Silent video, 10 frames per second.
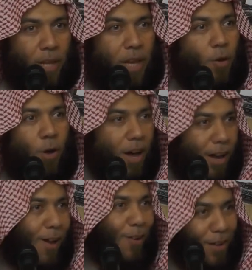لكن هو
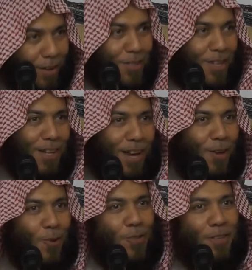قال لا ارسلني
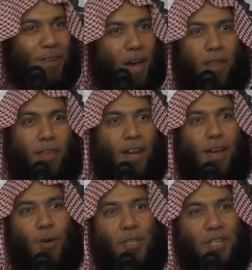على اليهود اقضي
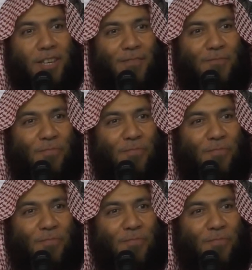عليهم واجيك